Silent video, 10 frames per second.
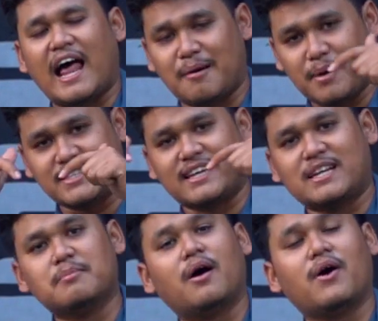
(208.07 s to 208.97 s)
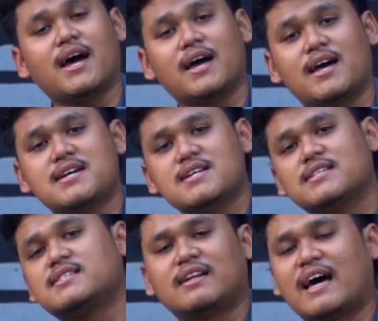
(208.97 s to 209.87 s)
alamatnya ada di bawah.
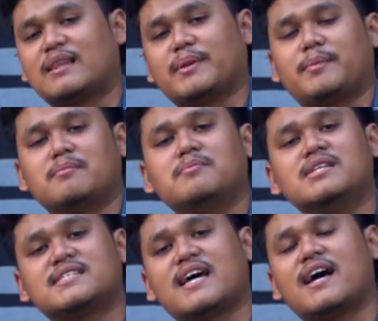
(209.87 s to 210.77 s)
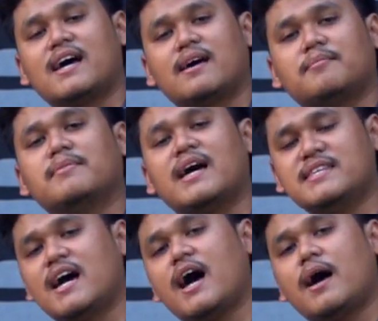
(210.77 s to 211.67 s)
Nah, teman-teman bisa
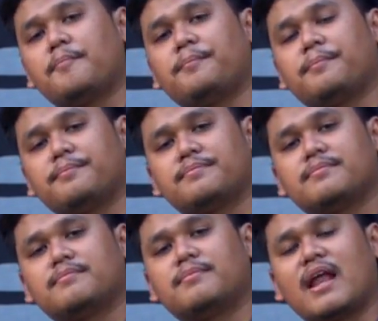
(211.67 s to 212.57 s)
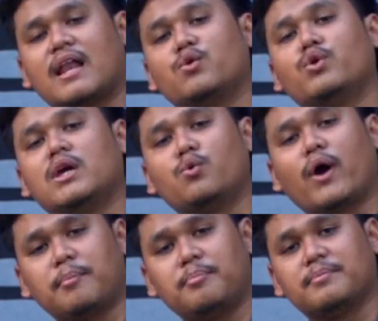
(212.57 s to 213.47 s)
belanja melalui
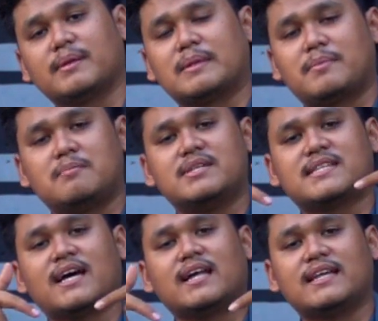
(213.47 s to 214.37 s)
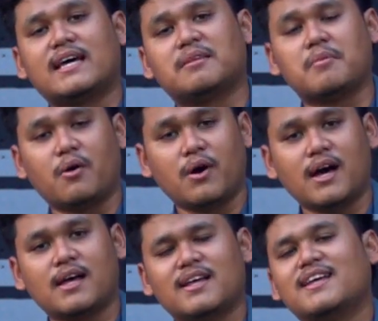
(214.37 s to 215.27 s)
web, teman-teman bisa lihat di
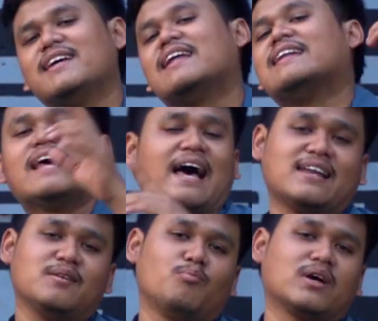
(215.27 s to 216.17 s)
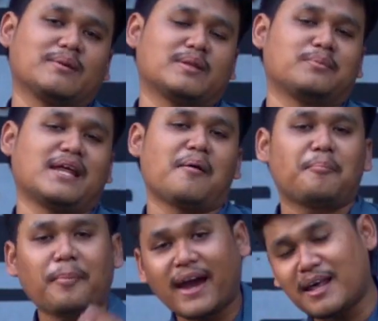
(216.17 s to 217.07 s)
bawah. Dan buat teman-teman yang
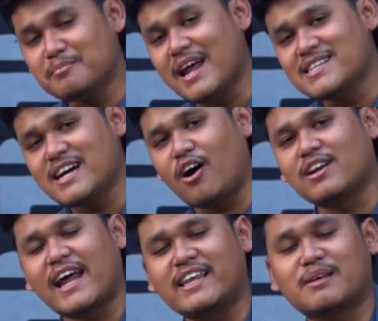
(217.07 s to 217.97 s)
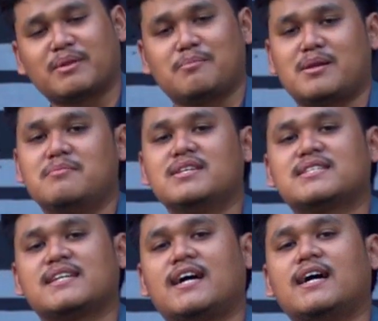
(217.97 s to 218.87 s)
pengen belanja online, teman-teman
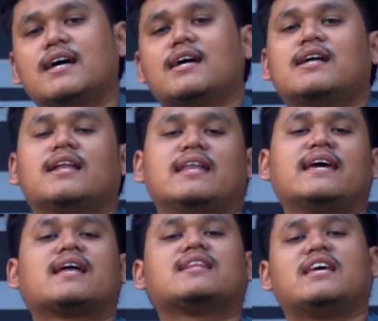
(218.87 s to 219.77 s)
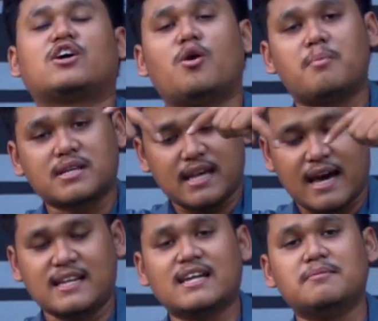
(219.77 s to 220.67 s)
bisa lihat e-commerce
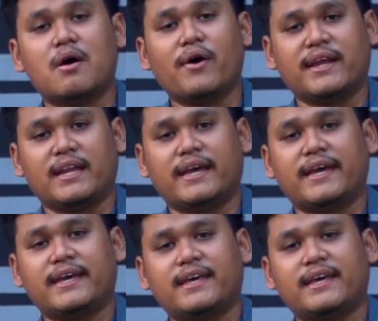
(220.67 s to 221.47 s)
ada di bawah ini.